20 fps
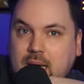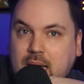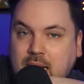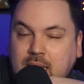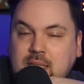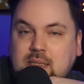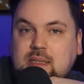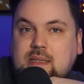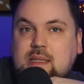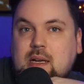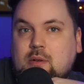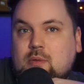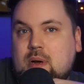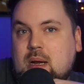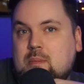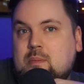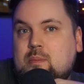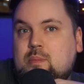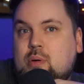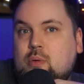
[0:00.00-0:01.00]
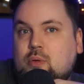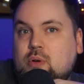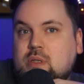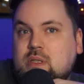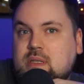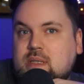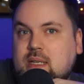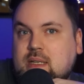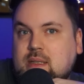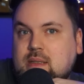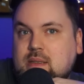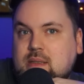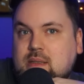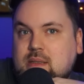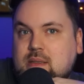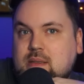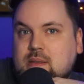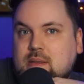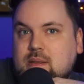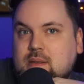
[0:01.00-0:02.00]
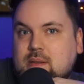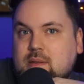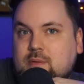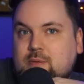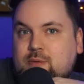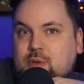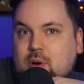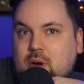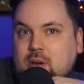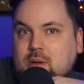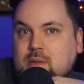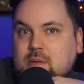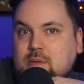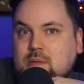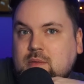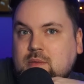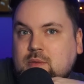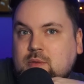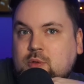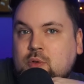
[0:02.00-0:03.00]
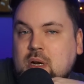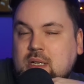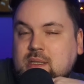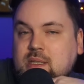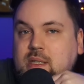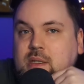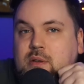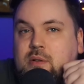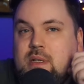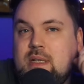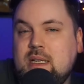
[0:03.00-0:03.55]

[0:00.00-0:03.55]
Instagram-Postings von Julian Zietlow,